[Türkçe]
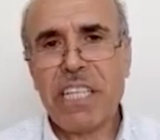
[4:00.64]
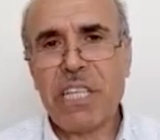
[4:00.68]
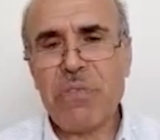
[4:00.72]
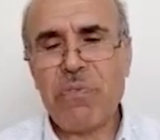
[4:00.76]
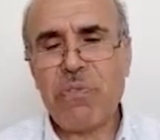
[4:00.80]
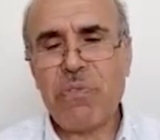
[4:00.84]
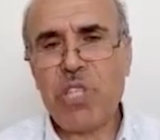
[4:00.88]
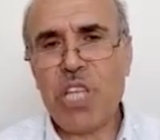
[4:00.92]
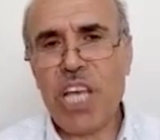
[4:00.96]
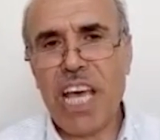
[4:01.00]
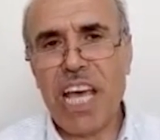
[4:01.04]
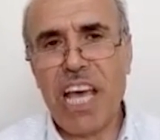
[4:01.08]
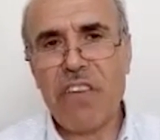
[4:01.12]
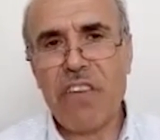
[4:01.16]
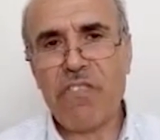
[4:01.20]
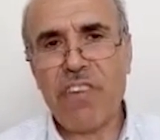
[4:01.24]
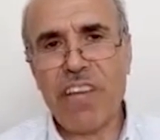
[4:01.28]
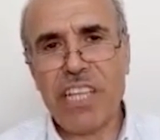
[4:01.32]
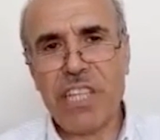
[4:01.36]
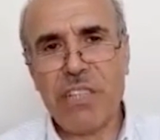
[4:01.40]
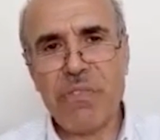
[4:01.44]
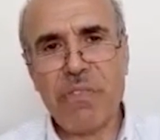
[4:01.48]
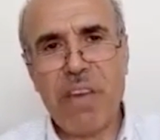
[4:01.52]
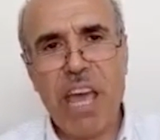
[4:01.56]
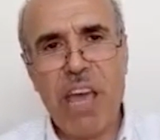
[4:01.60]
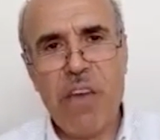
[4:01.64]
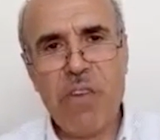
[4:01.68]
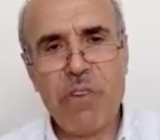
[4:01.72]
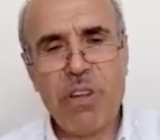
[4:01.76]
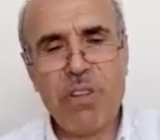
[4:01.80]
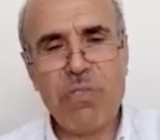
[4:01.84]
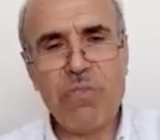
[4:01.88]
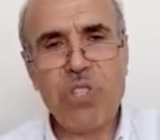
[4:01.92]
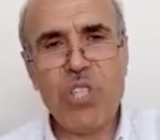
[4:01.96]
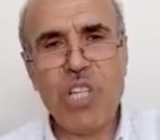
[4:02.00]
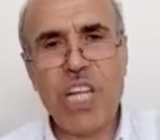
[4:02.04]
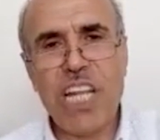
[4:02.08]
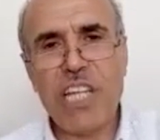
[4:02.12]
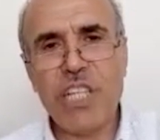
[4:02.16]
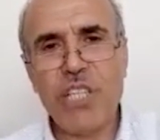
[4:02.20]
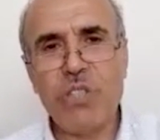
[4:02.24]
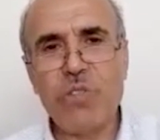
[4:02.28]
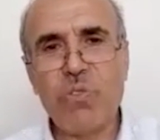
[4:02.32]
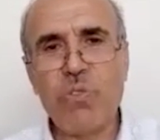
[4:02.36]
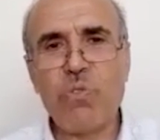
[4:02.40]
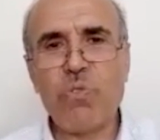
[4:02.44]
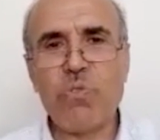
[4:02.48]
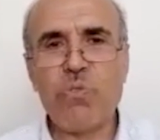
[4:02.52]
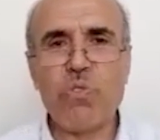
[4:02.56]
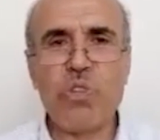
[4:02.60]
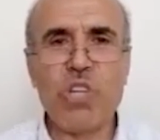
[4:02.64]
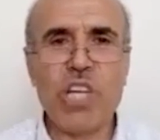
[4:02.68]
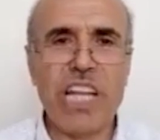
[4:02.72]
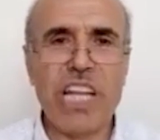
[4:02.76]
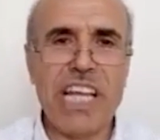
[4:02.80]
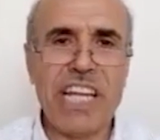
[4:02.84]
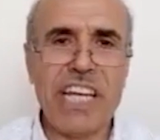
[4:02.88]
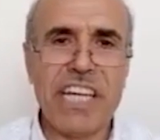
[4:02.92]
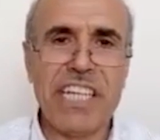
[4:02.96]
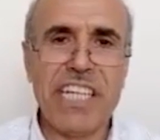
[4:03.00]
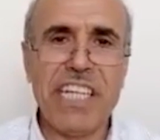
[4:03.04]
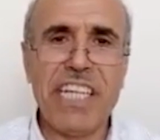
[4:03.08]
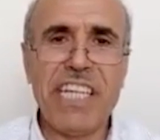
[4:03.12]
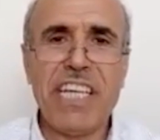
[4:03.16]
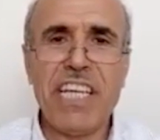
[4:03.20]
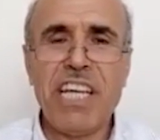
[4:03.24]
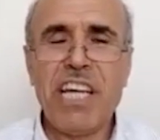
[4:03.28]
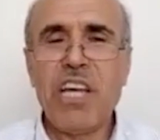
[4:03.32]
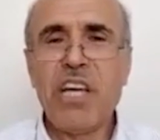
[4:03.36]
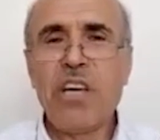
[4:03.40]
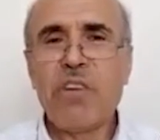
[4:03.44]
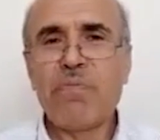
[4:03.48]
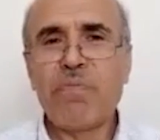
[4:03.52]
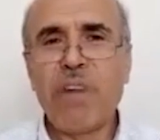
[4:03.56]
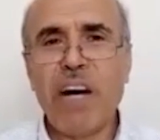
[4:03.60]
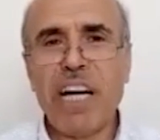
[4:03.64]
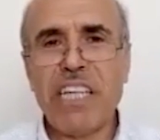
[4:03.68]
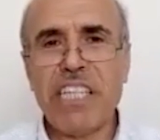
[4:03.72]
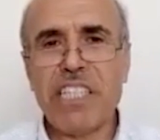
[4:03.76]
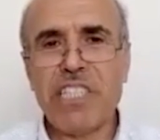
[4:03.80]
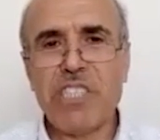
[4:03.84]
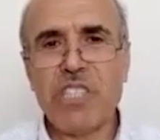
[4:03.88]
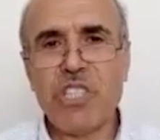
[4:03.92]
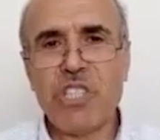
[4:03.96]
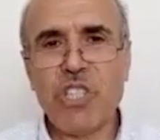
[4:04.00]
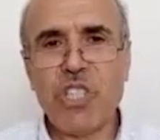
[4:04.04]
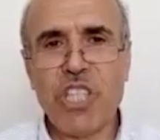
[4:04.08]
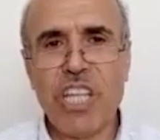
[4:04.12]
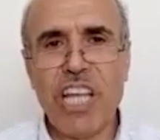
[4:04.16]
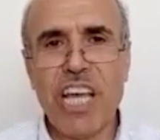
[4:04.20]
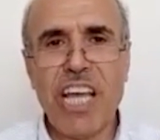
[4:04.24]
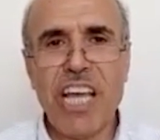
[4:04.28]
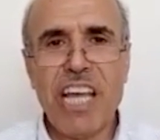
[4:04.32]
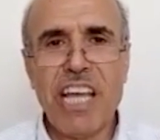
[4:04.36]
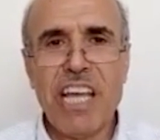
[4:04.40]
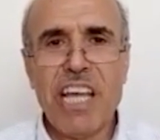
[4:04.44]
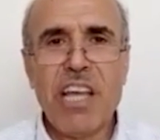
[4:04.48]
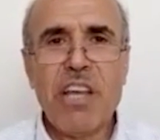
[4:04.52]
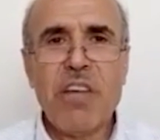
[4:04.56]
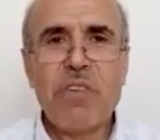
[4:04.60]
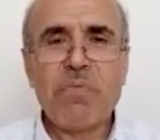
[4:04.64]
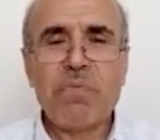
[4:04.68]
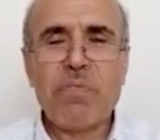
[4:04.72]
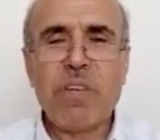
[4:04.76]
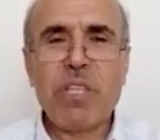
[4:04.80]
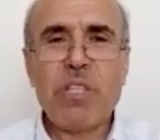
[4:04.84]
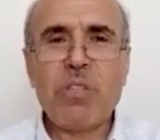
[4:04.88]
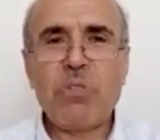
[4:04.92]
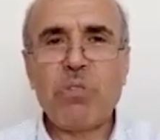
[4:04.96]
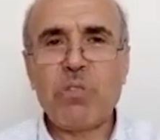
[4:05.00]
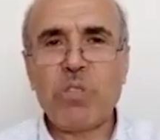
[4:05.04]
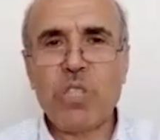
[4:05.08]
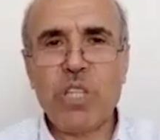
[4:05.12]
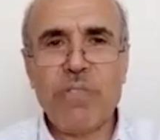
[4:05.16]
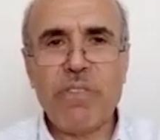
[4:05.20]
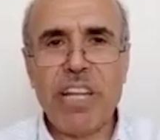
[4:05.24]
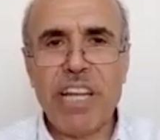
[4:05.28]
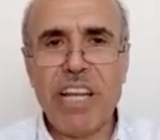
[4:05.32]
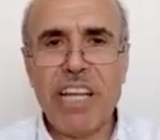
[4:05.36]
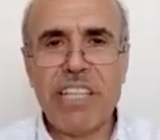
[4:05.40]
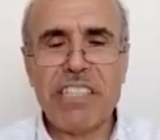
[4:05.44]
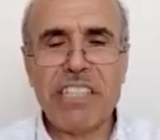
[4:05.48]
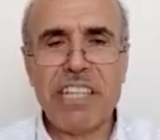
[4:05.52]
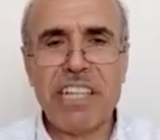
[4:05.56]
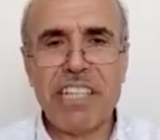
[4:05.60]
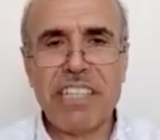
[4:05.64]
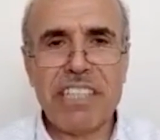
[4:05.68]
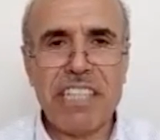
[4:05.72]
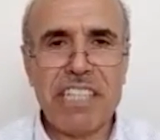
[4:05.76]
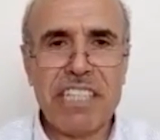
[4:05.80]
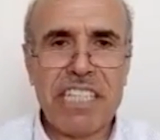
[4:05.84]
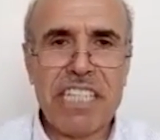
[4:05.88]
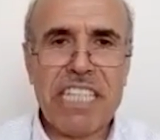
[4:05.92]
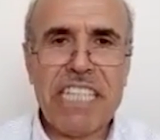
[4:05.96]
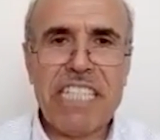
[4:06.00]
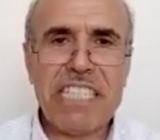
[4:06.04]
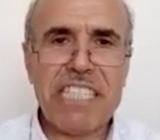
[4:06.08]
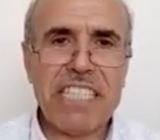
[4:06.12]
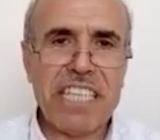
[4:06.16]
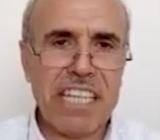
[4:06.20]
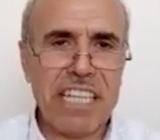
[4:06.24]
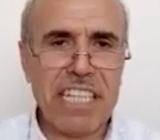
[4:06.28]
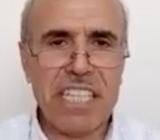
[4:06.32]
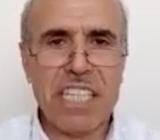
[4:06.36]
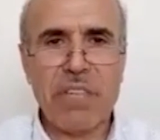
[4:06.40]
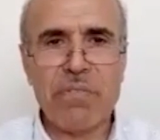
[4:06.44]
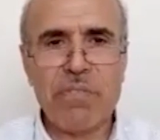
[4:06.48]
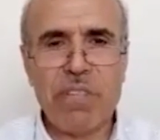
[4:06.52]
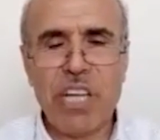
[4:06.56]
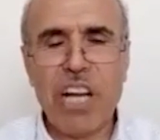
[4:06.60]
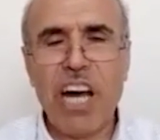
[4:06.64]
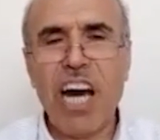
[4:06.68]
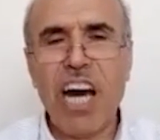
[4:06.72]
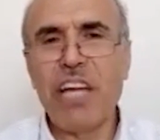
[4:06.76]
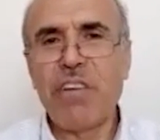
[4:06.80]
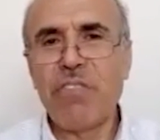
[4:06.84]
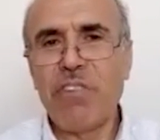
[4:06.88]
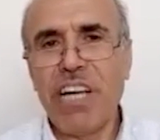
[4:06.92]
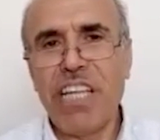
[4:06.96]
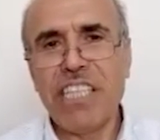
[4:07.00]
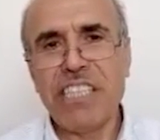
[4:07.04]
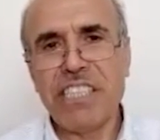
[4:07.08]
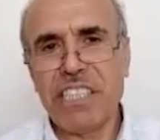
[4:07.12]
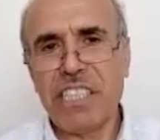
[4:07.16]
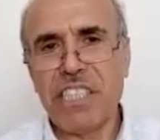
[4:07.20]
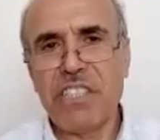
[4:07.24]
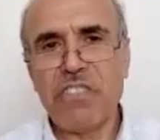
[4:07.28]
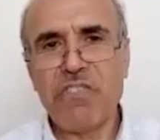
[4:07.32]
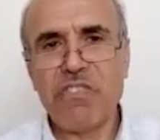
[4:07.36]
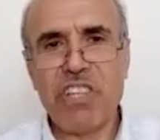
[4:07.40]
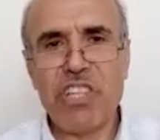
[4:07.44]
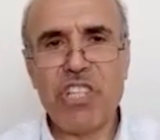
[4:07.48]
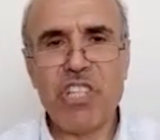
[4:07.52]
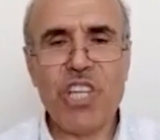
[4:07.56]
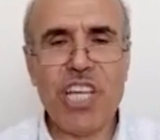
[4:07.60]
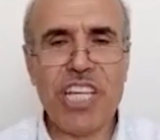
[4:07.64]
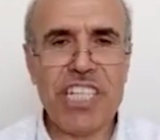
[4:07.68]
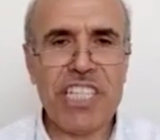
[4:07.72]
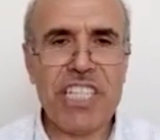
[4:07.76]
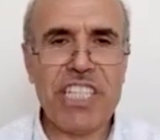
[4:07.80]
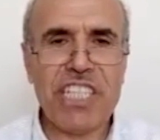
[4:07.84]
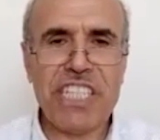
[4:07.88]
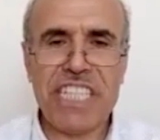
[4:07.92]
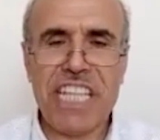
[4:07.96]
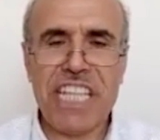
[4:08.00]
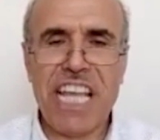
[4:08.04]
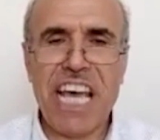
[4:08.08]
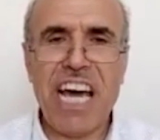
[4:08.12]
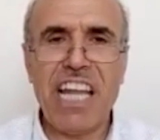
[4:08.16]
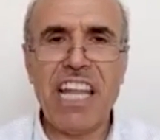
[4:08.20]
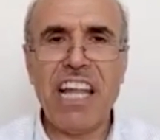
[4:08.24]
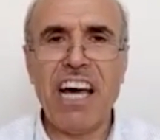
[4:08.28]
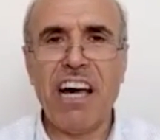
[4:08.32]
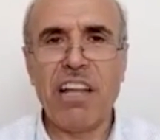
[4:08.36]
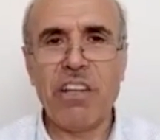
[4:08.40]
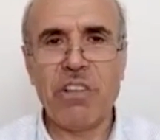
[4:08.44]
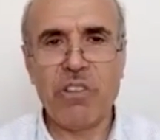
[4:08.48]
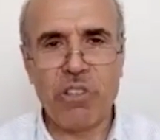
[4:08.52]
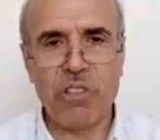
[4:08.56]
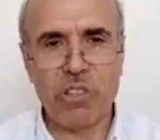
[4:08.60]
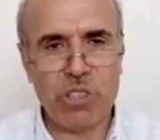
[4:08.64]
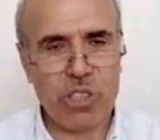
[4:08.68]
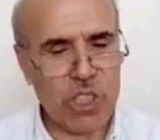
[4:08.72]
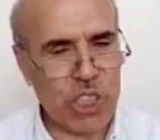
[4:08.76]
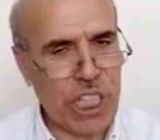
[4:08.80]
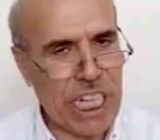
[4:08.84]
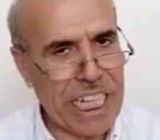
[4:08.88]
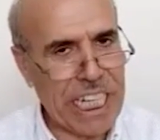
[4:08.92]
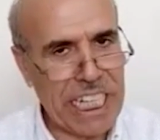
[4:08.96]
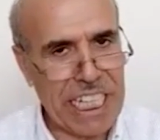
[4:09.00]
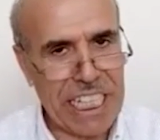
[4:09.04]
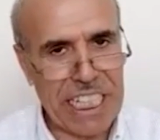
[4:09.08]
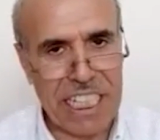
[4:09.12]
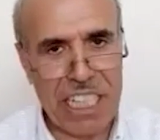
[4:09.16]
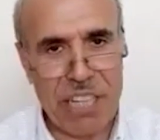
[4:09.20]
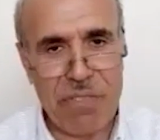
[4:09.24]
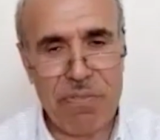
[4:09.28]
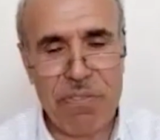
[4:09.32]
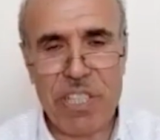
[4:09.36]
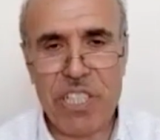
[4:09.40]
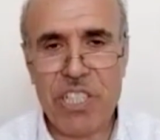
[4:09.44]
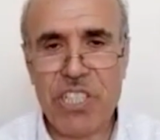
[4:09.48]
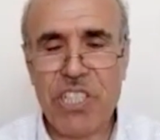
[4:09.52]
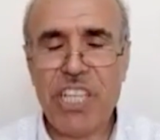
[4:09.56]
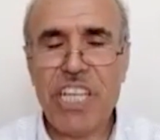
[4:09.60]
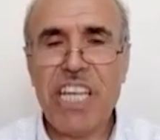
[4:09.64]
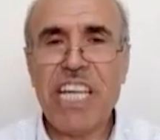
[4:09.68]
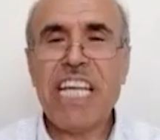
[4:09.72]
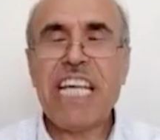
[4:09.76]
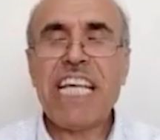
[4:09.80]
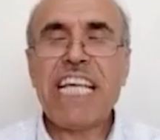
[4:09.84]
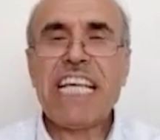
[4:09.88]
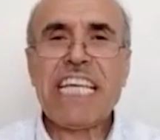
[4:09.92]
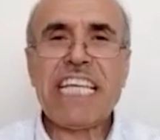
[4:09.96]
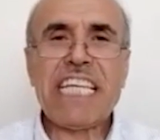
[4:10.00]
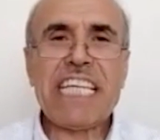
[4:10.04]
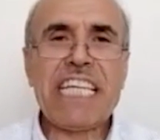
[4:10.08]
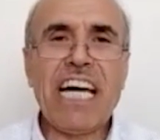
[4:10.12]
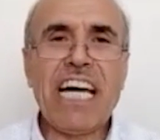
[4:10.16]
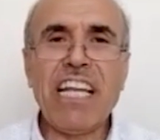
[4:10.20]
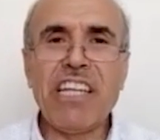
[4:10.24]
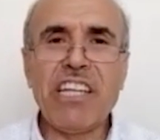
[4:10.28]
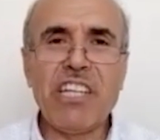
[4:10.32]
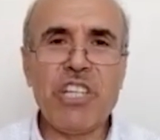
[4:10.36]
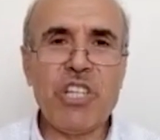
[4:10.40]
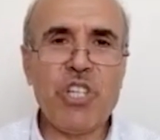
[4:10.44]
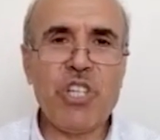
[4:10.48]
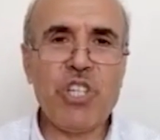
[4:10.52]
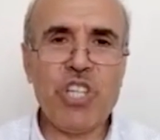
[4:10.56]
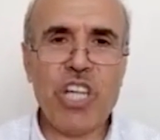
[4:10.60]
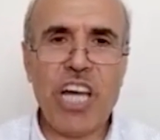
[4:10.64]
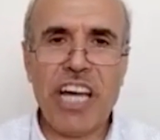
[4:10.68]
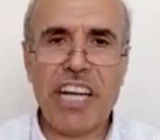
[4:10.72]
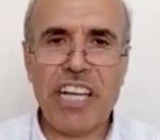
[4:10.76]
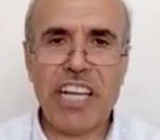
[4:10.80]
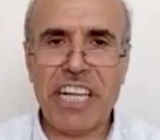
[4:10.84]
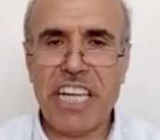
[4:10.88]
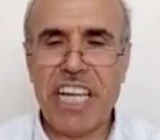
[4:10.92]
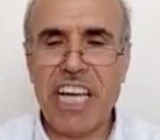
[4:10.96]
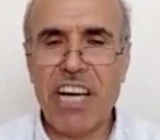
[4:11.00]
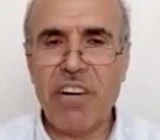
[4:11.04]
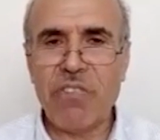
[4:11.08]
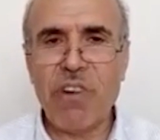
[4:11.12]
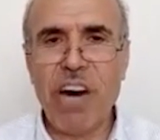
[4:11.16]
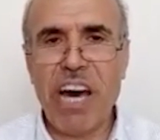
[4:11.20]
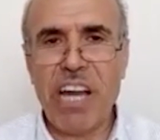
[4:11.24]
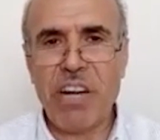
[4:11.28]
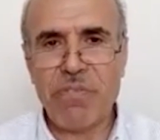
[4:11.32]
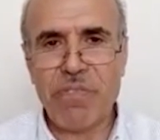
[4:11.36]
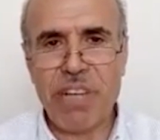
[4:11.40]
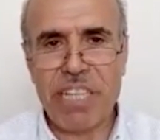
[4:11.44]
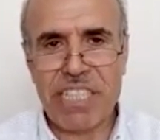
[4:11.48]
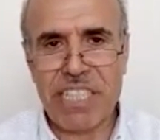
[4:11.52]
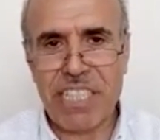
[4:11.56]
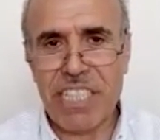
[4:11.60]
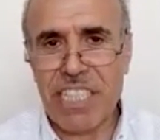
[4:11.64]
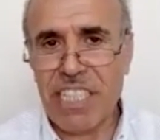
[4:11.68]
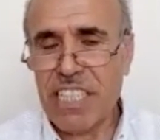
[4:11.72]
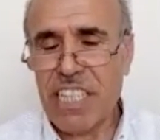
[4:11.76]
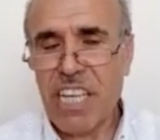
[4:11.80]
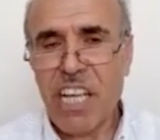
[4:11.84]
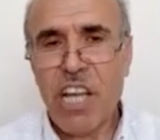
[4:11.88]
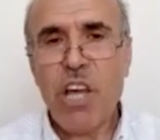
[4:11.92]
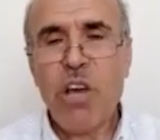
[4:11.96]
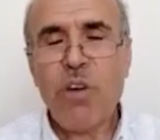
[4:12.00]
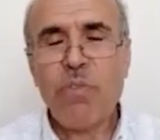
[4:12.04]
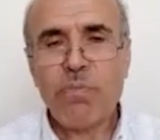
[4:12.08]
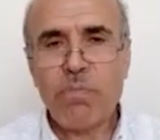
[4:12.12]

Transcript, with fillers: kimse efendim evrimcilerin düşüncelerini bakınız işte Bediüzzaman Hazretleri insanı da bir hayvan sınıfı içerisinde ele alıyor şeklinde bir yanlış yargıya varmasın.